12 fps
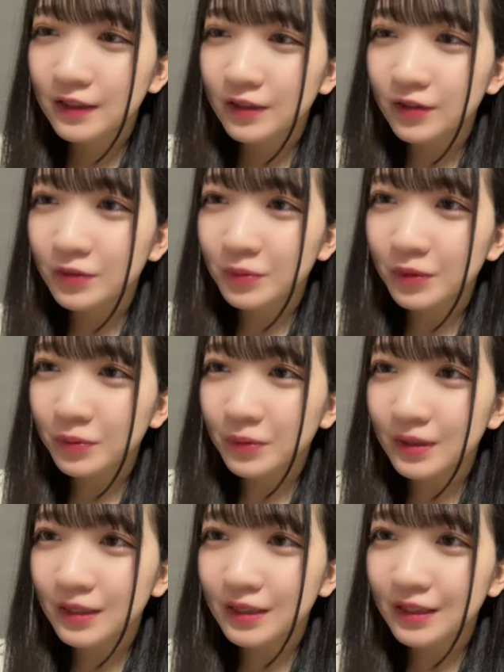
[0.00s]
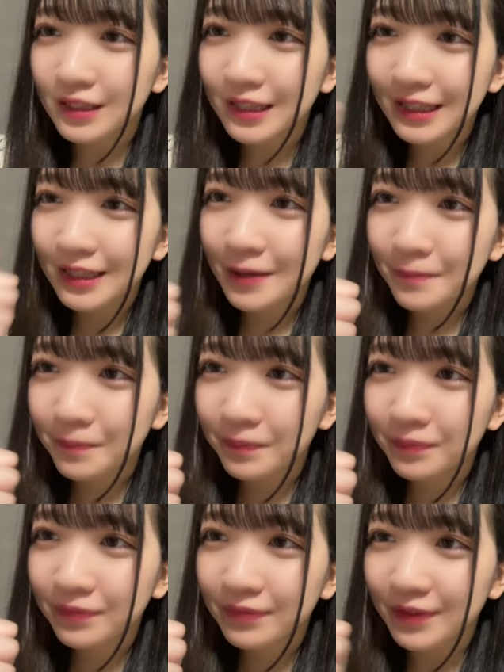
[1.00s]
広島友達連れてきて
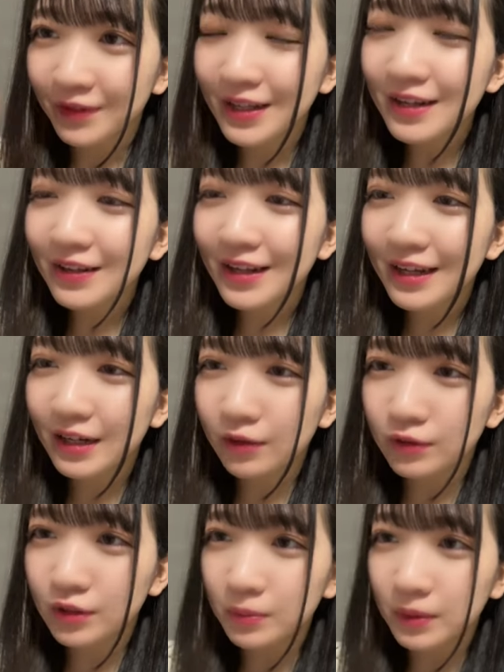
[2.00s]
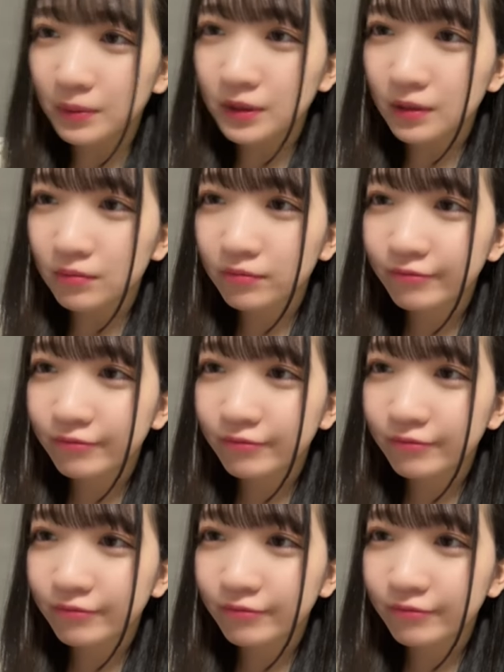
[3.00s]
隣の園からこっそり見てました